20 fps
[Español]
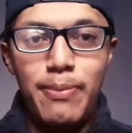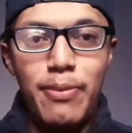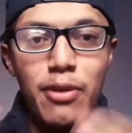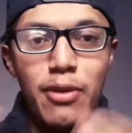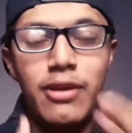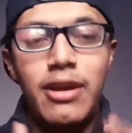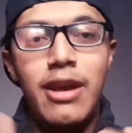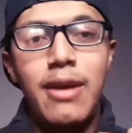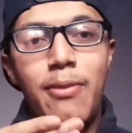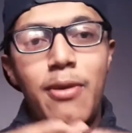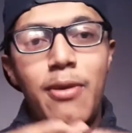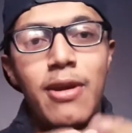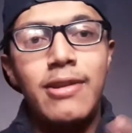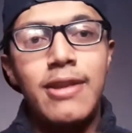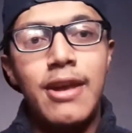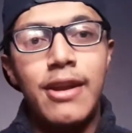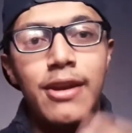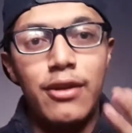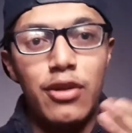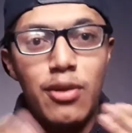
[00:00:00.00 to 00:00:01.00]
por qué
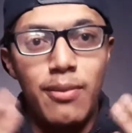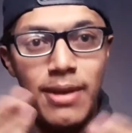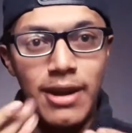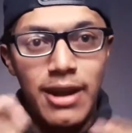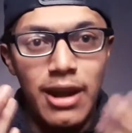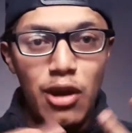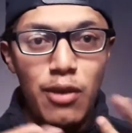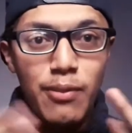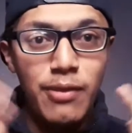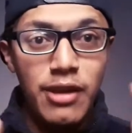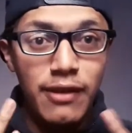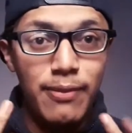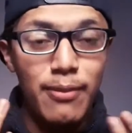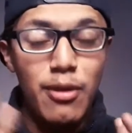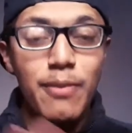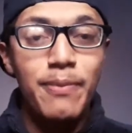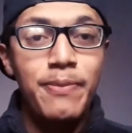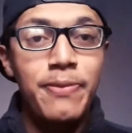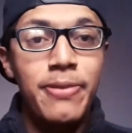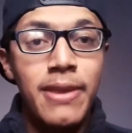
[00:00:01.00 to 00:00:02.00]
vuelta retomaré lo
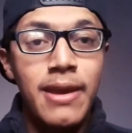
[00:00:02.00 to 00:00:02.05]
mismo.